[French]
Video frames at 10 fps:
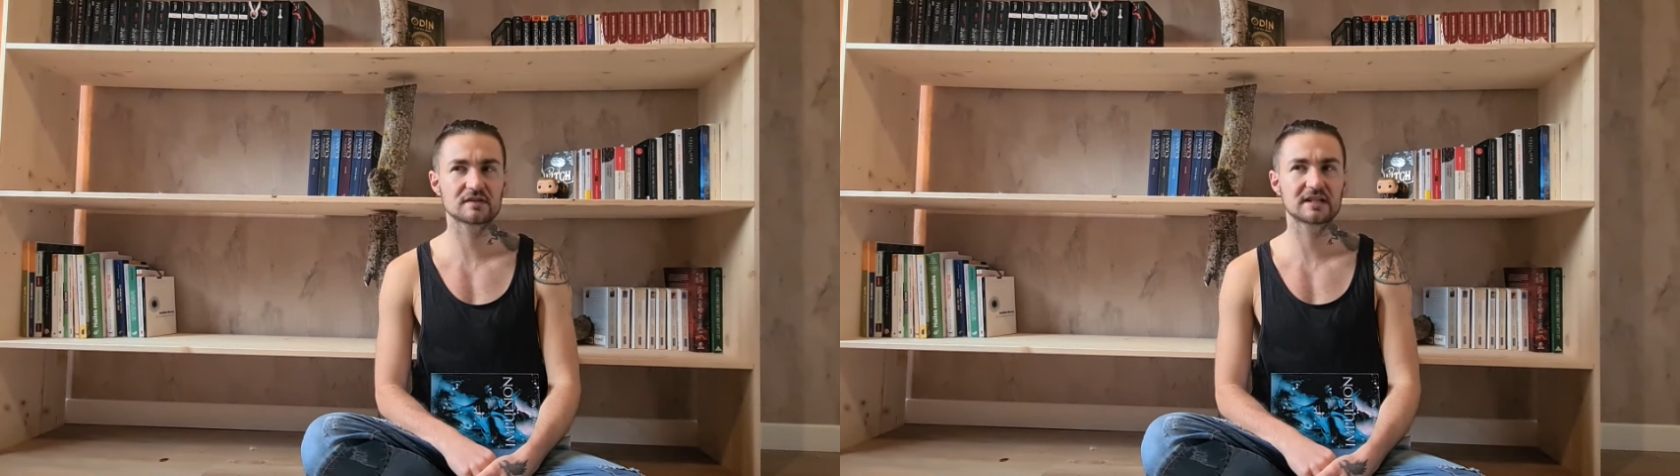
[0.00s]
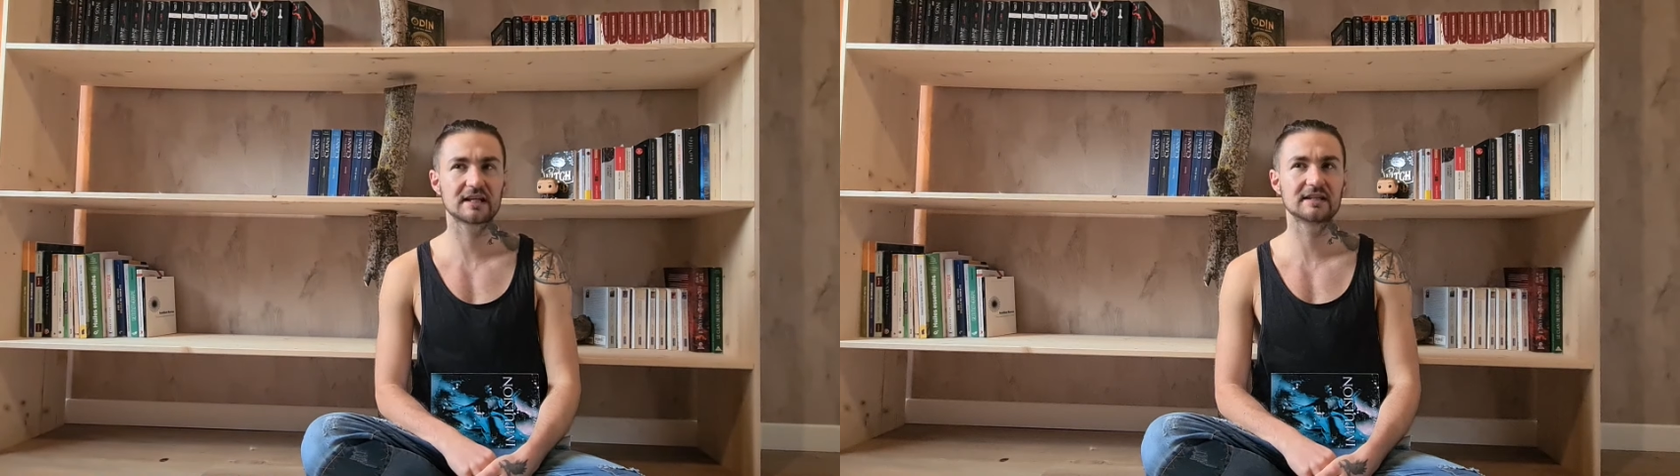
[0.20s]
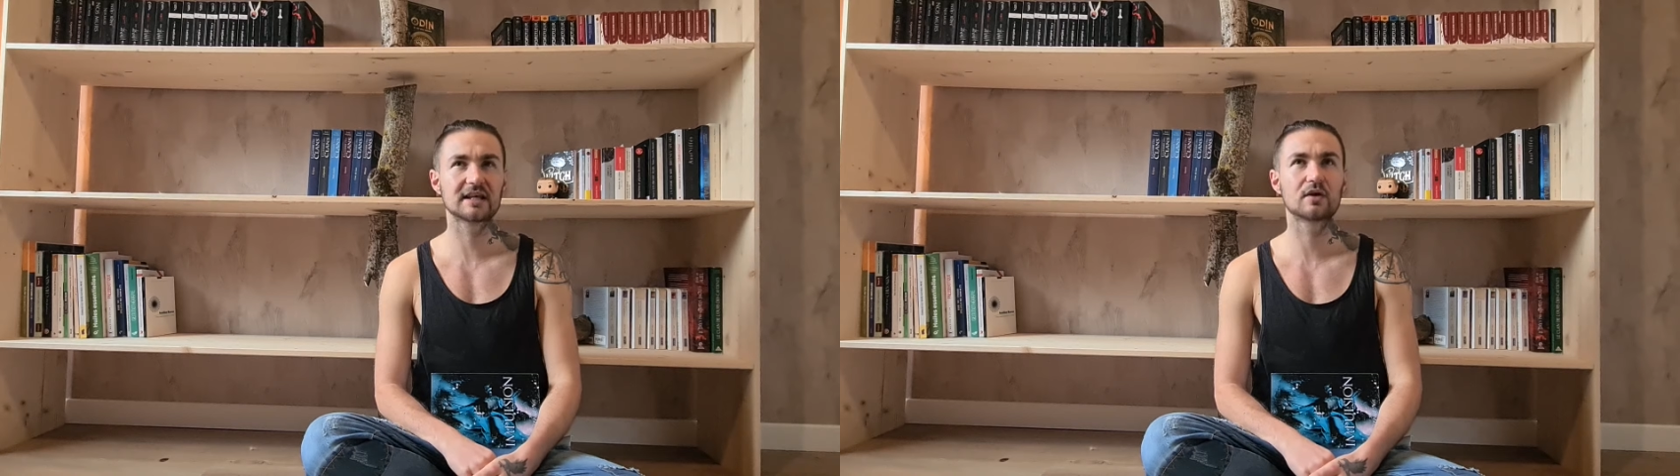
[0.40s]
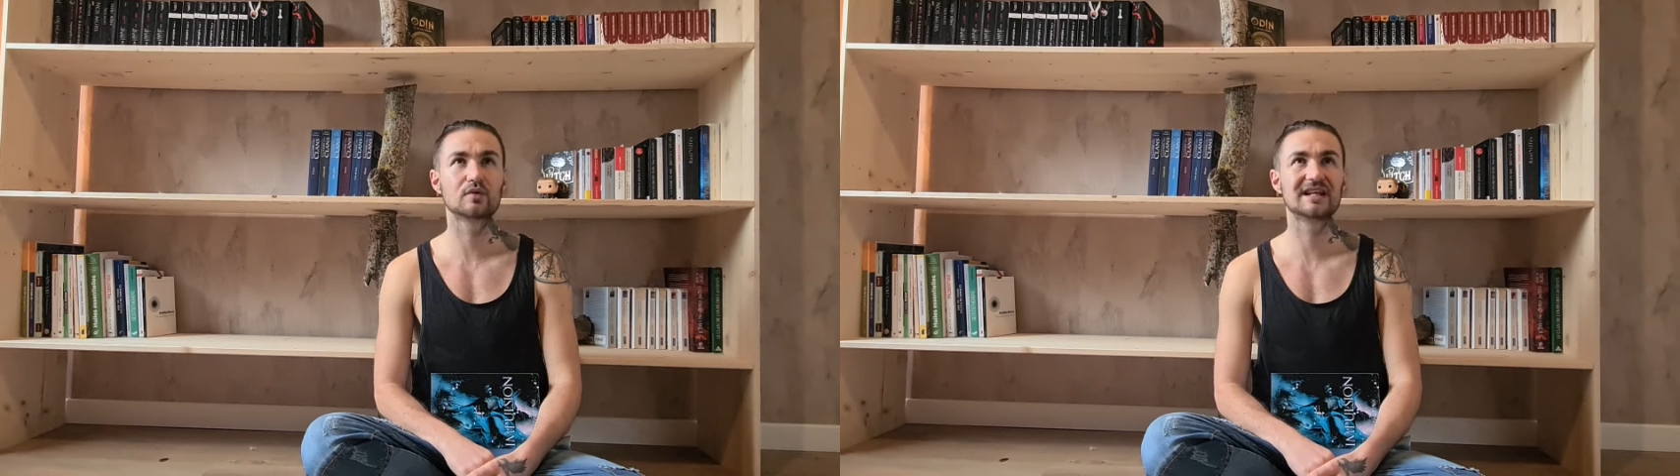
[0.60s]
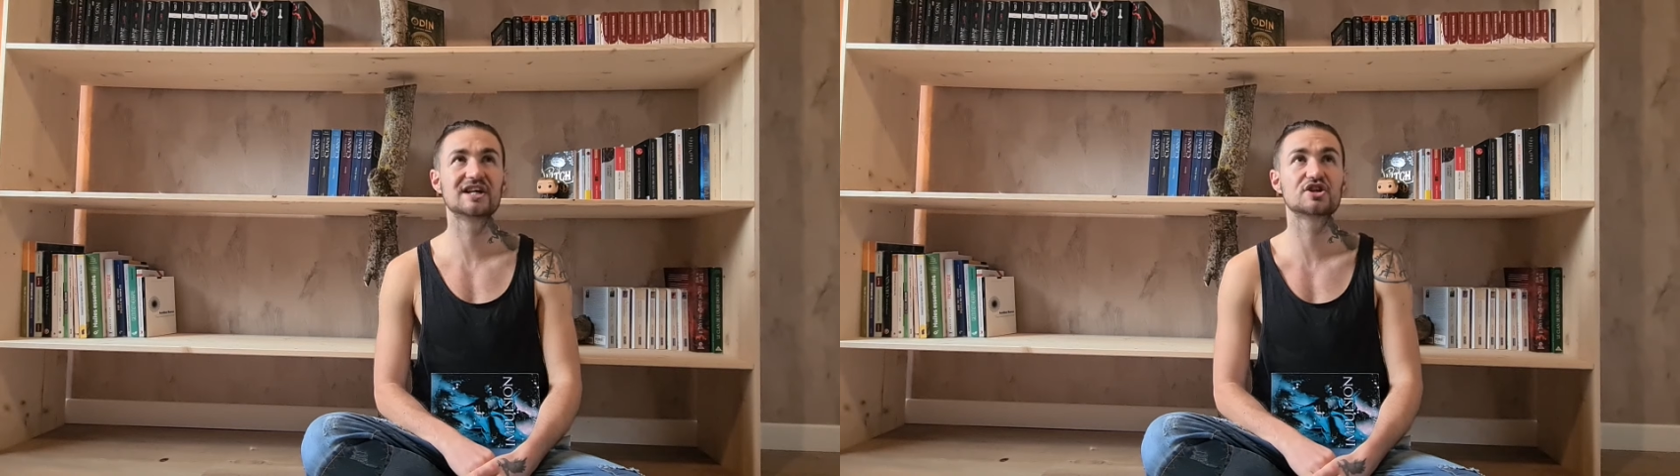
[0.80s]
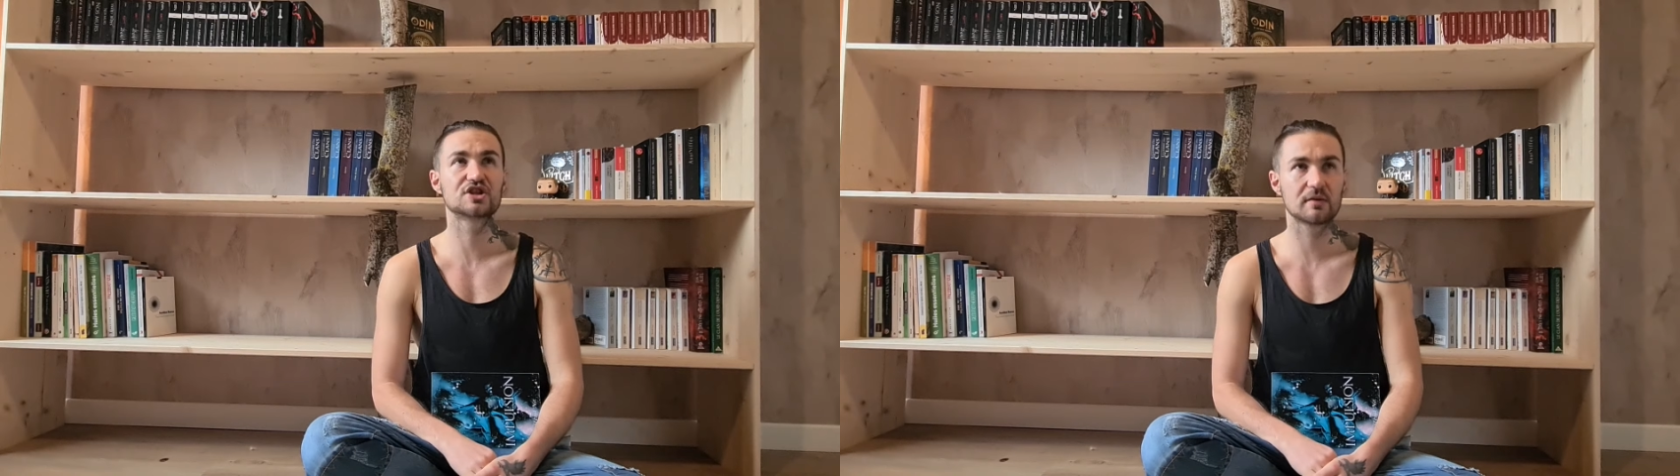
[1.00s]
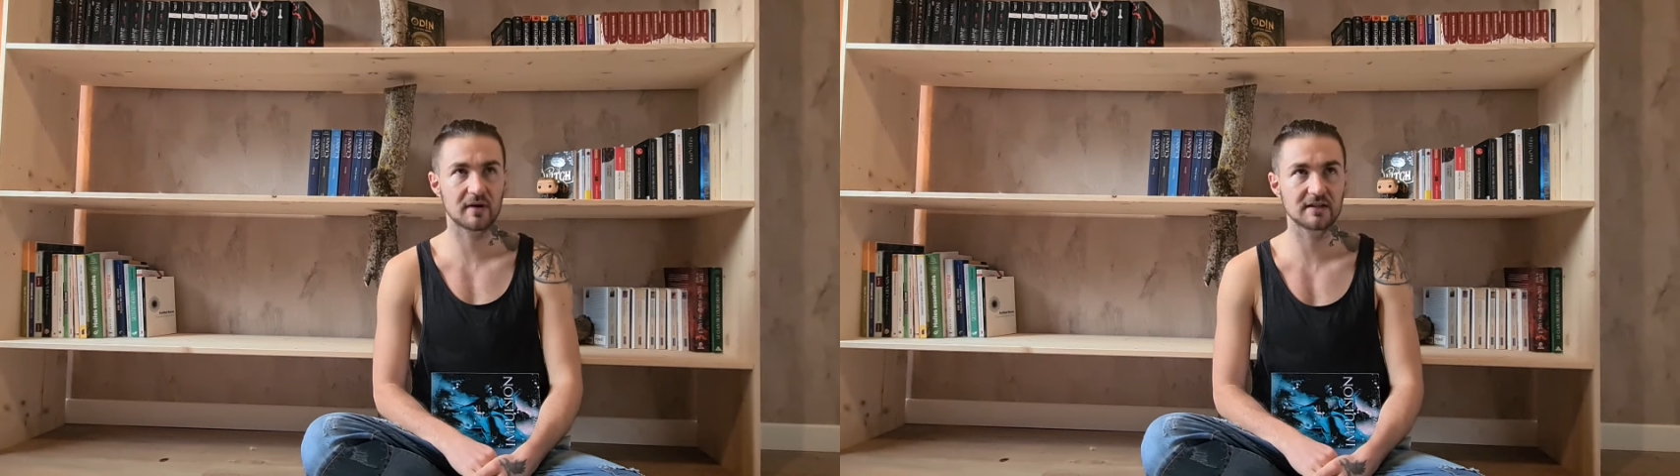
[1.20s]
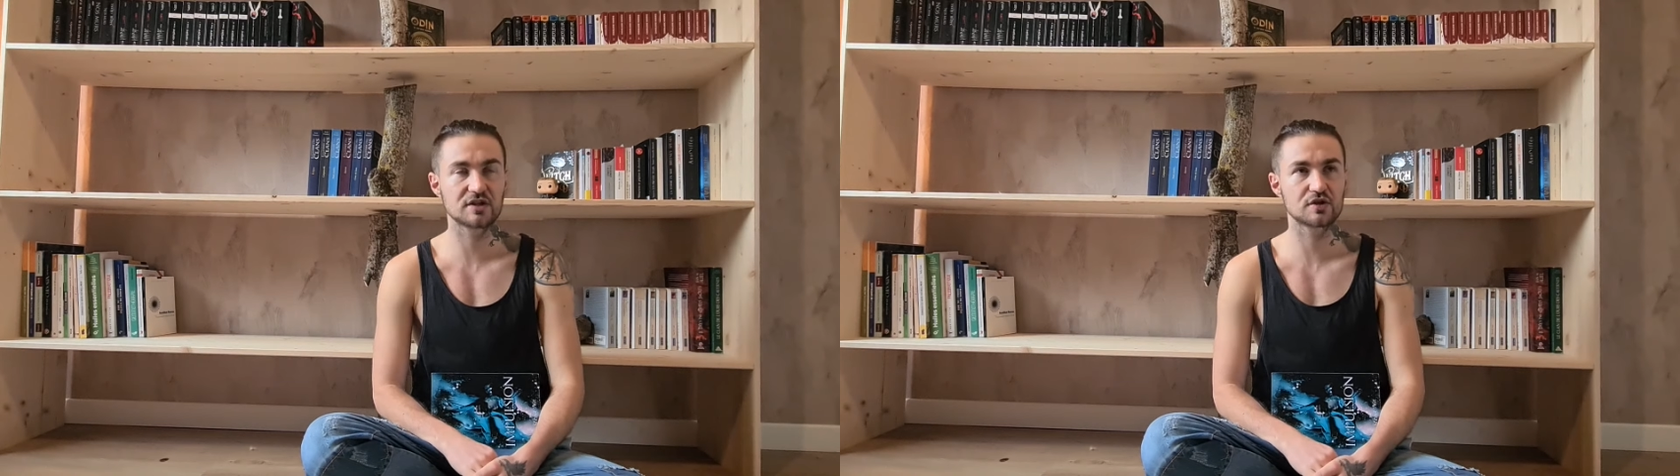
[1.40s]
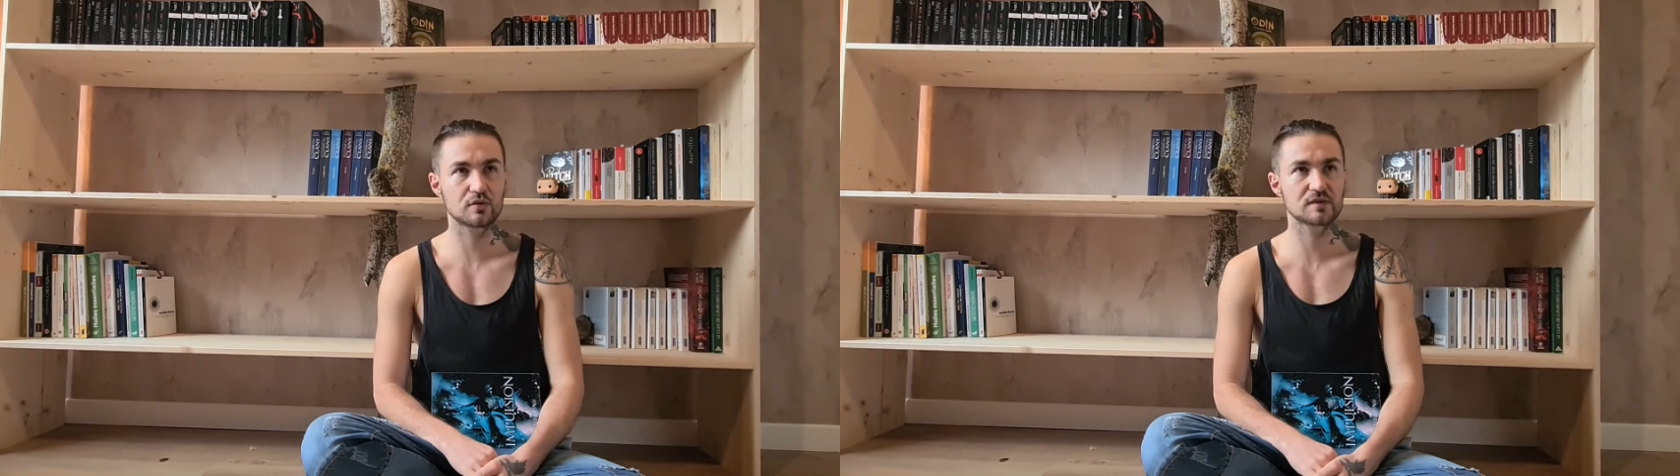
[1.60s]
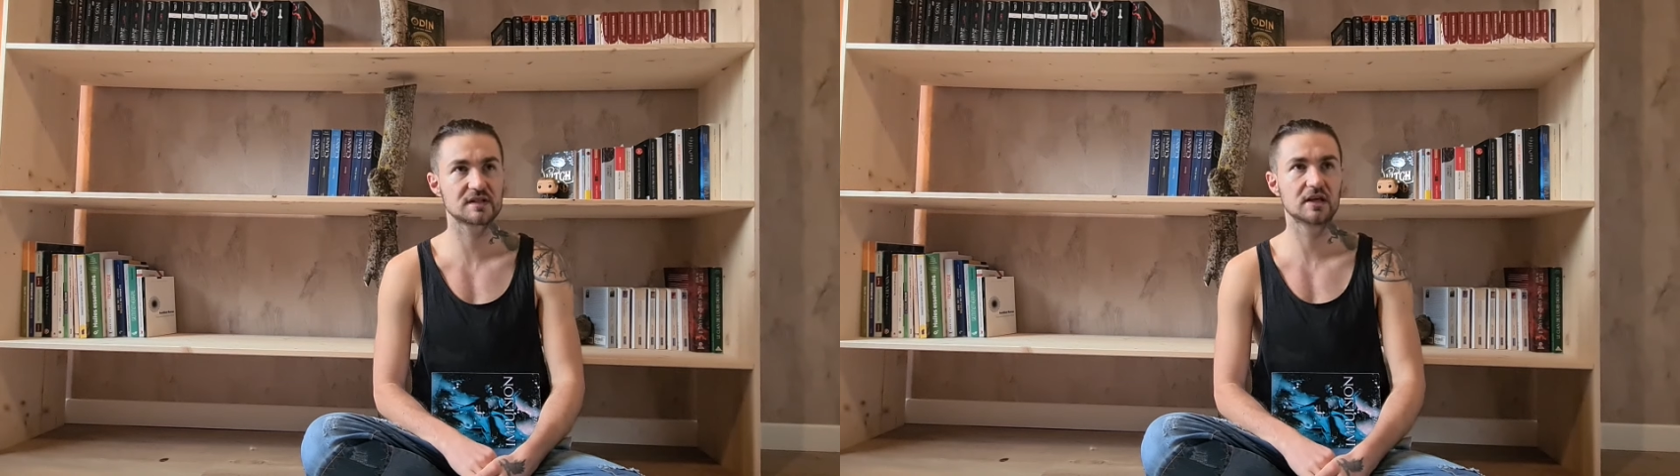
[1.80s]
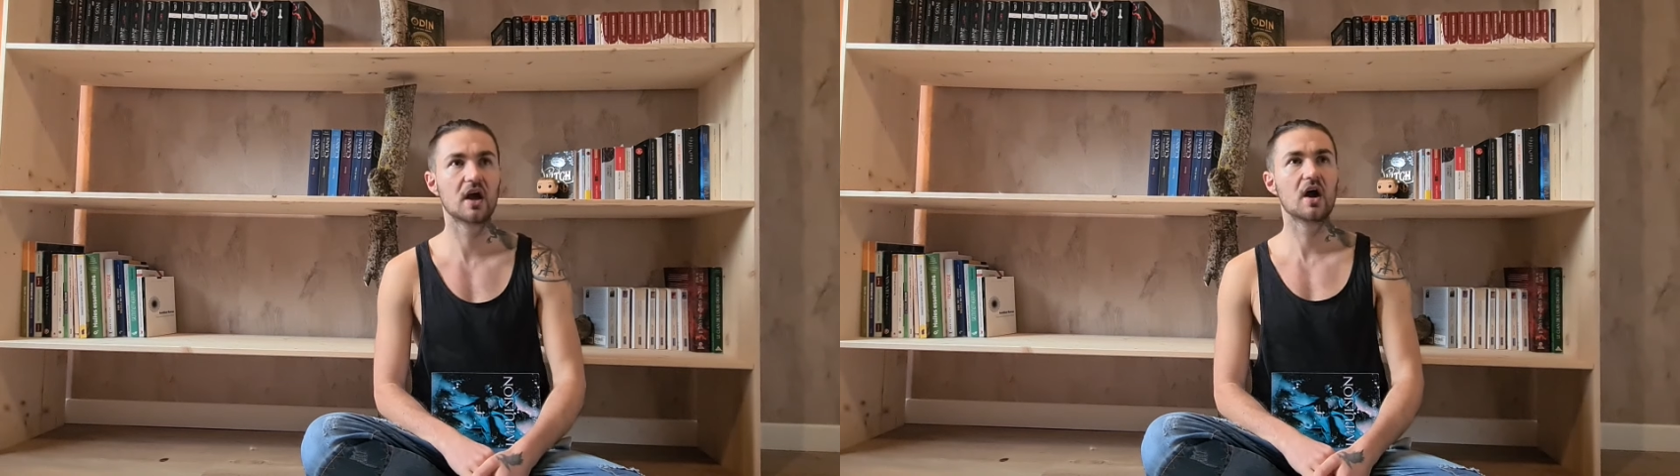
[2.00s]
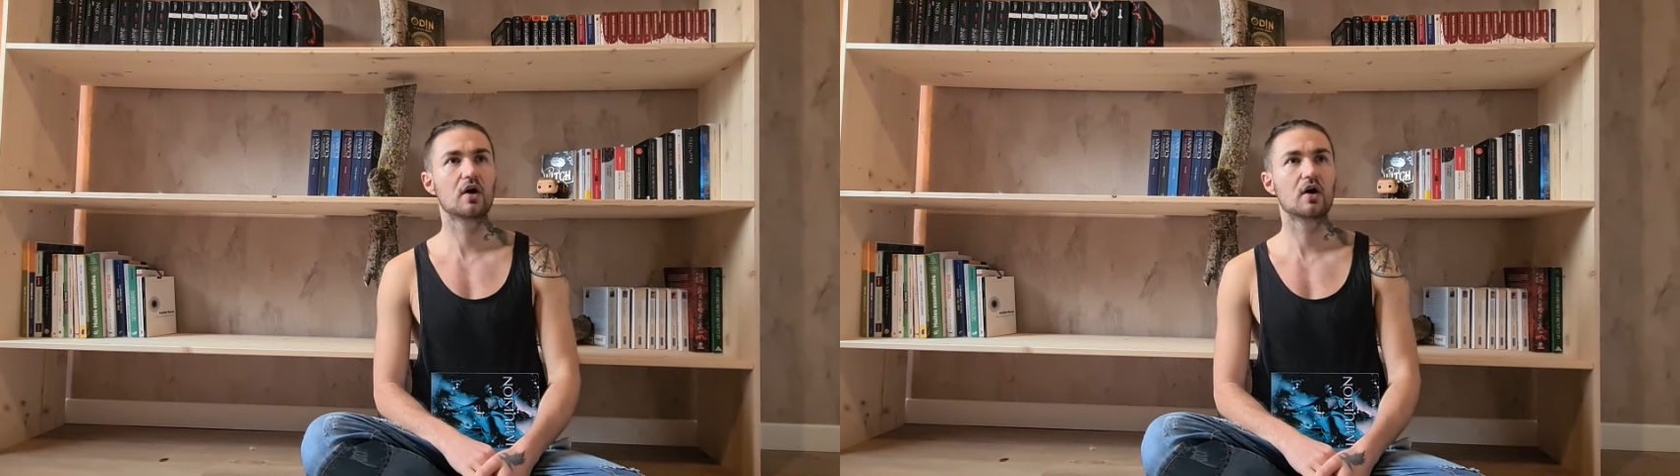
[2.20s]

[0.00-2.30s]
c'est quelqu'un qui connaît les schémas des gens aussi.